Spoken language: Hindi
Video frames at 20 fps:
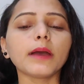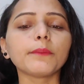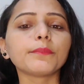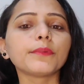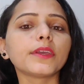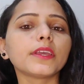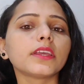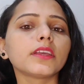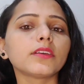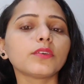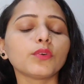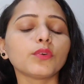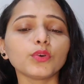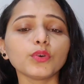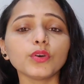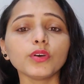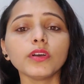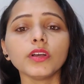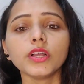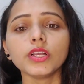आपको
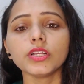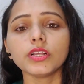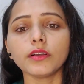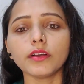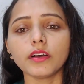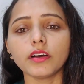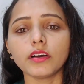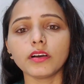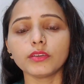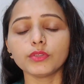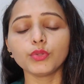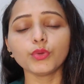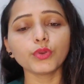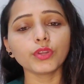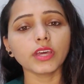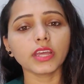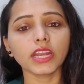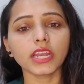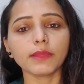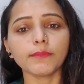
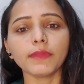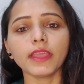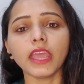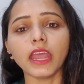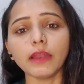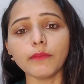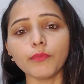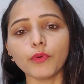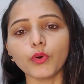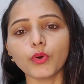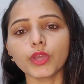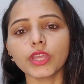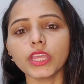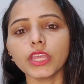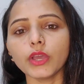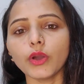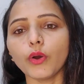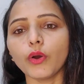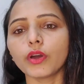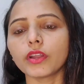दूर करने में हेल्प
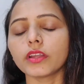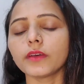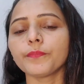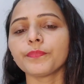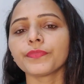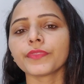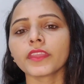होगी और